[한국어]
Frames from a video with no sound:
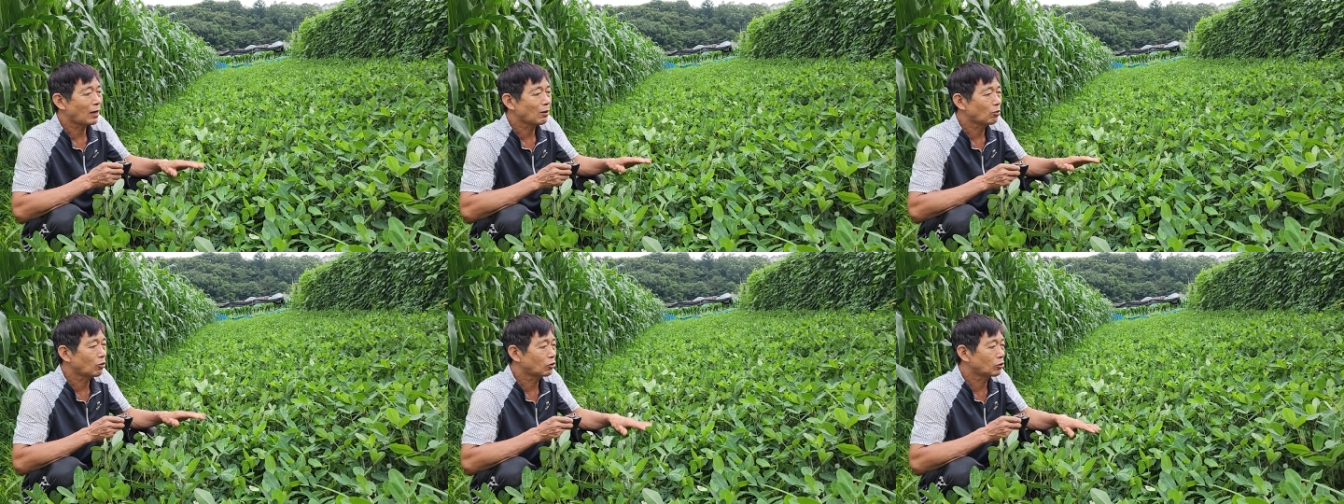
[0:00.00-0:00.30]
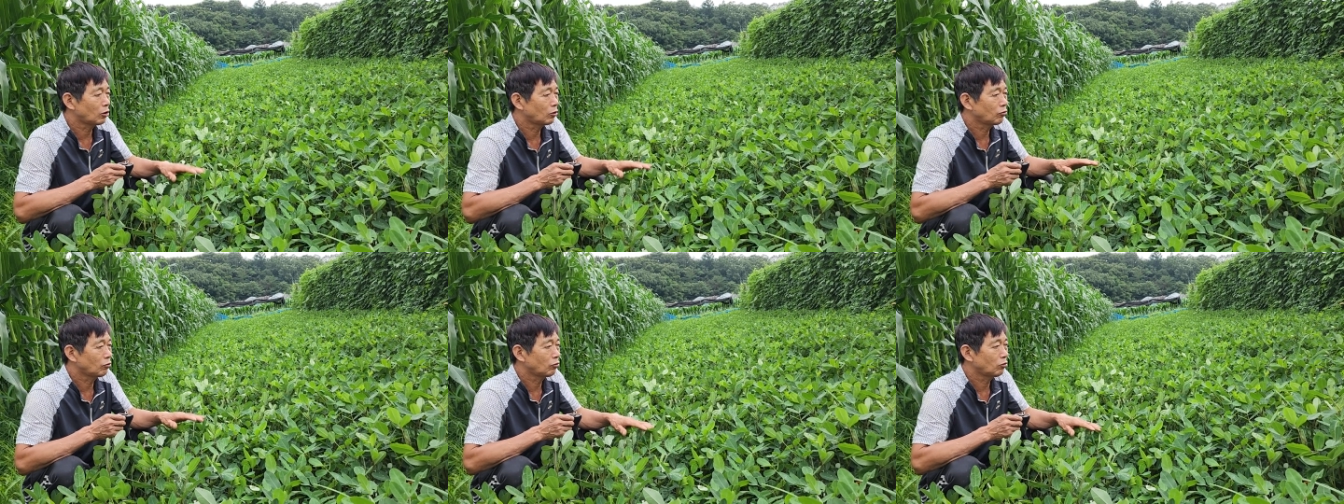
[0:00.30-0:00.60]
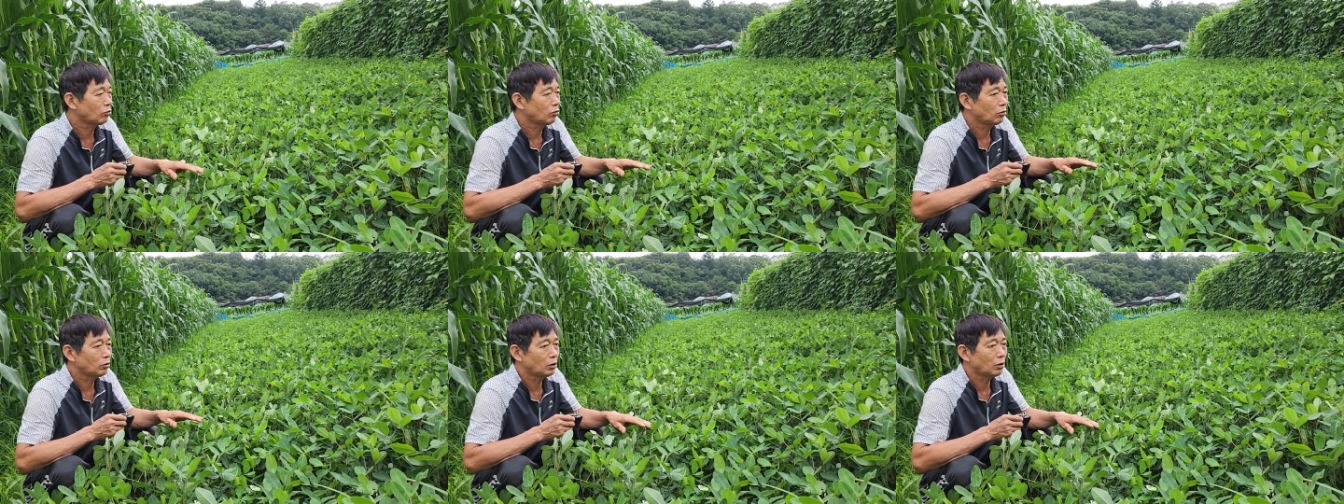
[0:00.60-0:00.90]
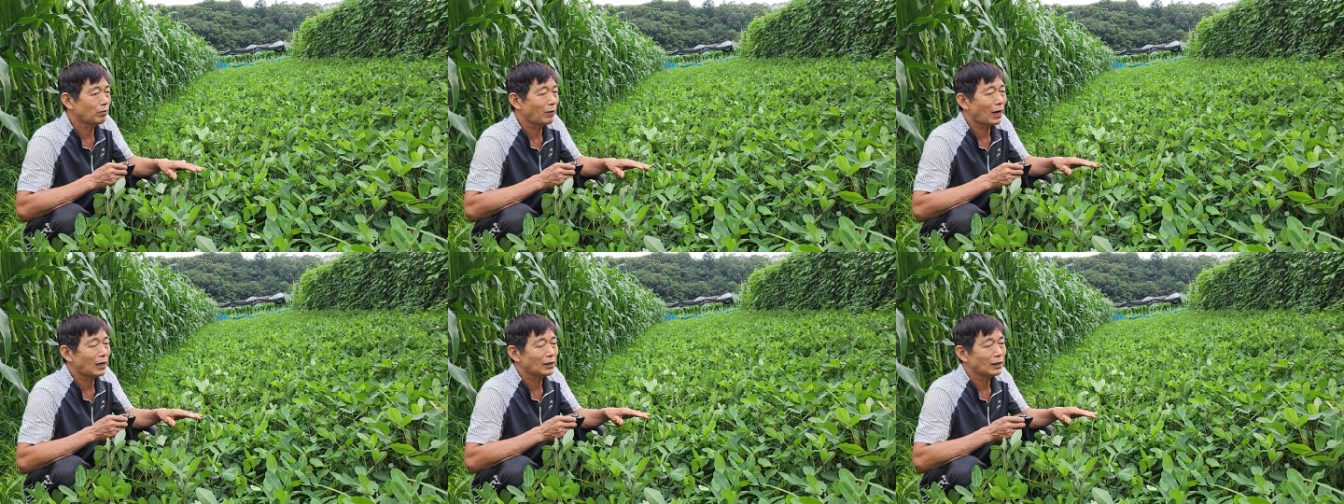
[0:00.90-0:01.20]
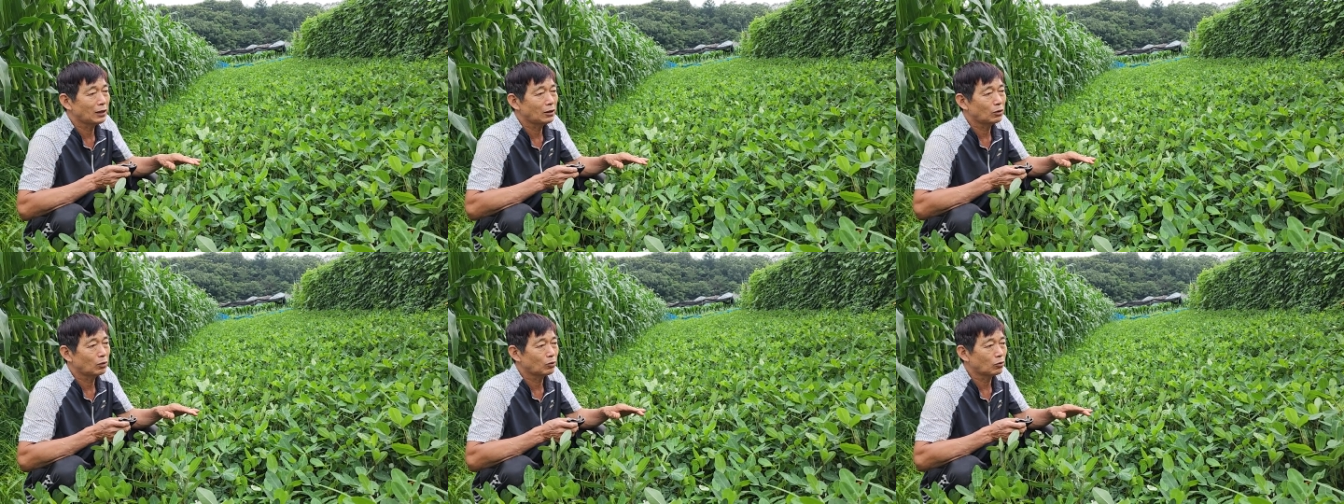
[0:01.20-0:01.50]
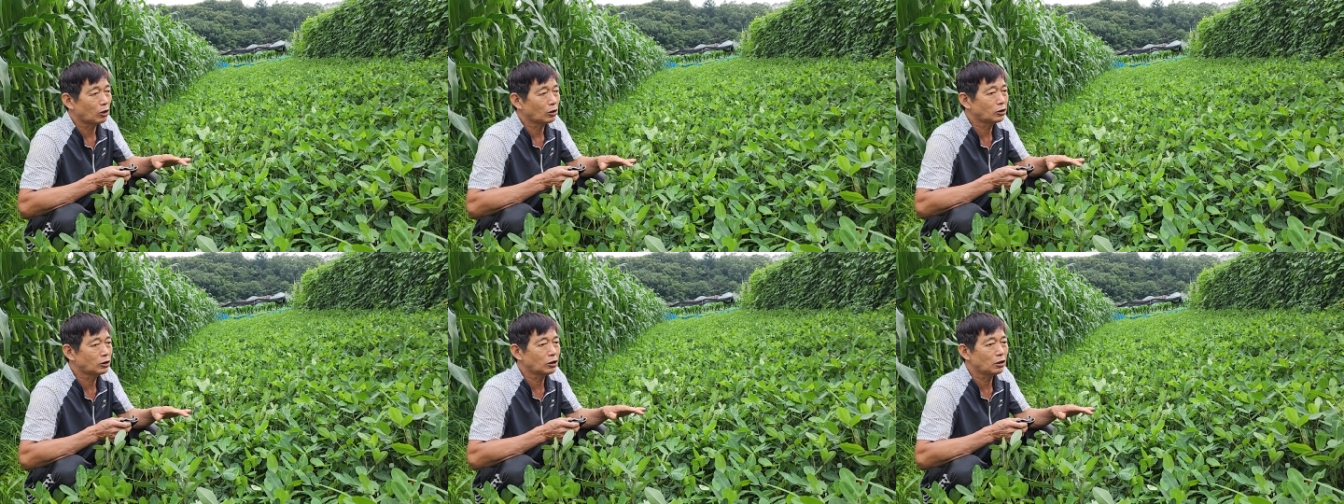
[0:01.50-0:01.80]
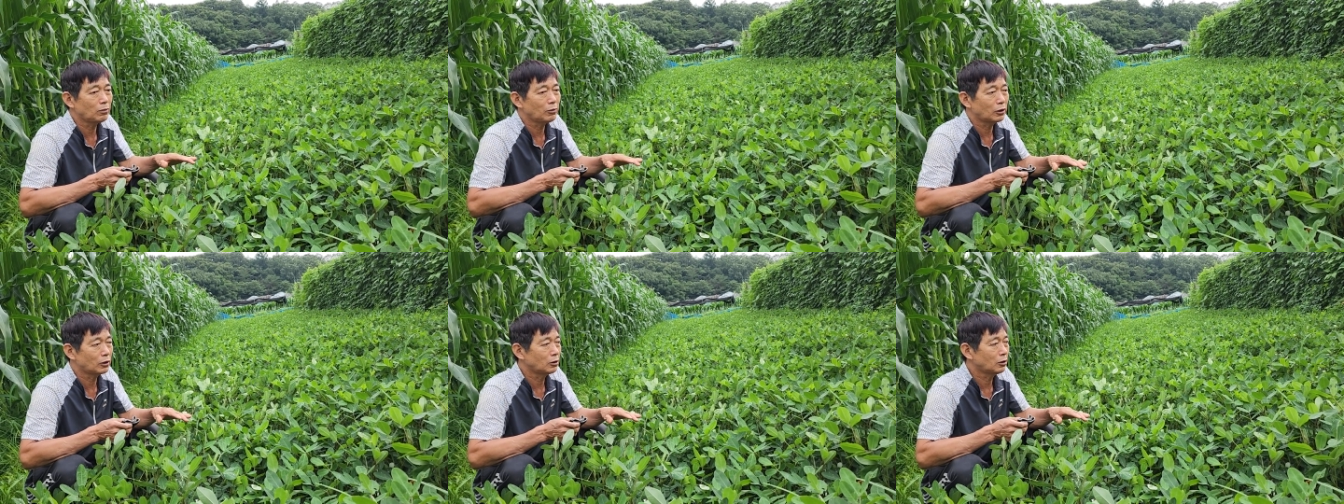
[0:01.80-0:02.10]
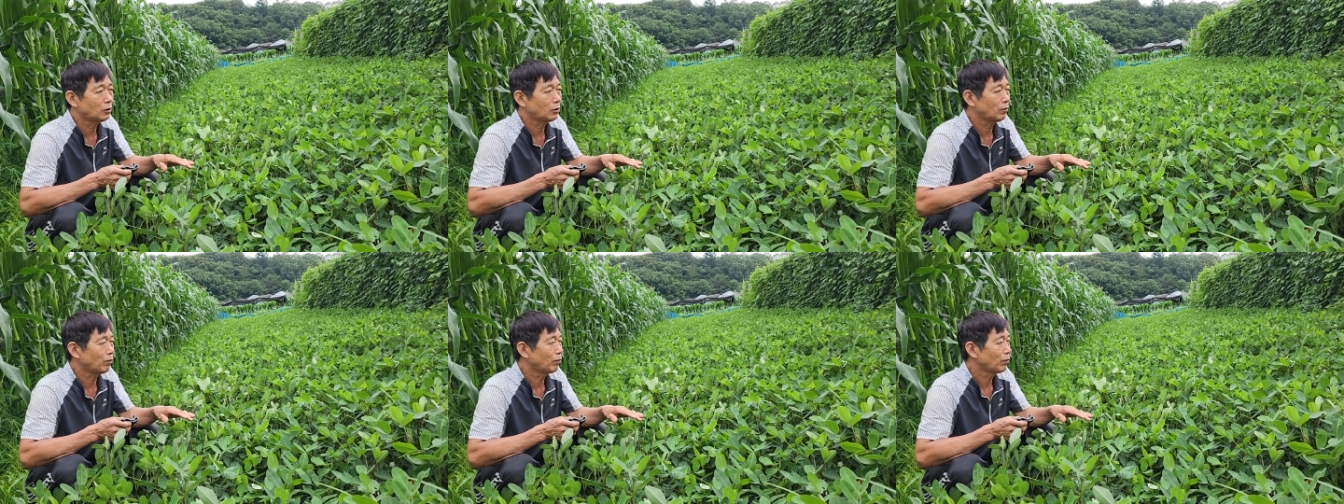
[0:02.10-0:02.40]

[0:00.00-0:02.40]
안 꽂아도 이제 망이 좀 거칠면은